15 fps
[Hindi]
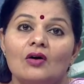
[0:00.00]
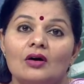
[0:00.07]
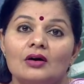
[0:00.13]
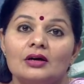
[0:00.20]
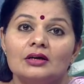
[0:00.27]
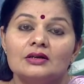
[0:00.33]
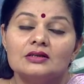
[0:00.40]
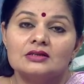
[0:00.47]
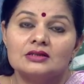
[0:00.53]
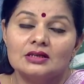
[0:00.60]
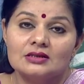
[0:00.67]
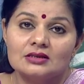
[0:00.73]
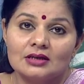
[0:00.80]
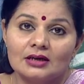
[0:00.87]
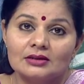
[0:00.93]
और
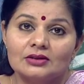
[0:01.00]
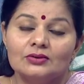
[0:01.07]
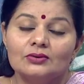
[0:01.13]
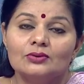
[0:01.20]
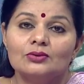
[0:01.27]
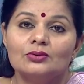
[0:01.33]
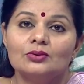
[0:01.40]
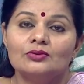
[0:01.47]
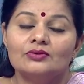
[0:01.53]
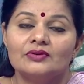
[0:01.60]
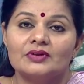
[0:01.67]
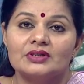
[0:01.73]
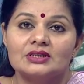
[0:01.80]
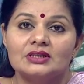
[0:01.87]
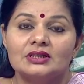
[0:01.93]
संसाधनों को
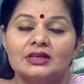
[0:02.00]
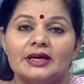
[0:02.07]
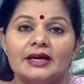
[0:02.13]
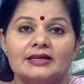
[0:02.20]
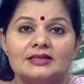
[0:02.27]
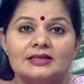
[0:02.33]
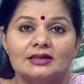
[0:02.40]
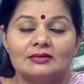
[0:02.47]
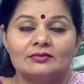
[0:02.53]
व्यवस्थित कैसे